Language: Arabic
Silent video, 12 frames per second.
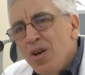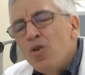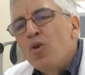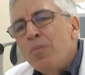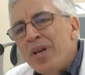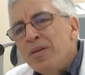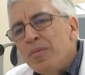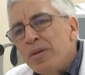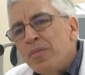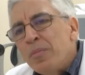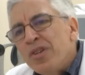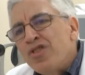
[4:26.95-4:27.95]
وما
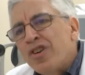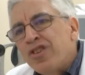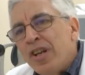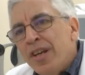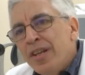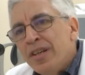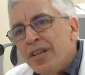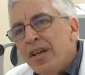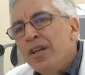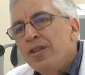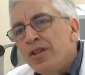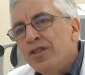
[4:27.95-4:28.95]
ما يجرحش العين
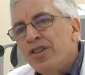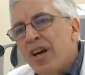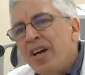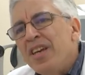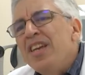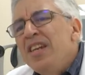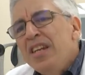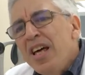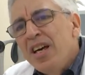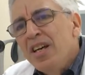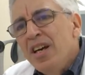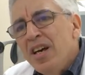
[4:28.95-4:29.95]
ينجحها الا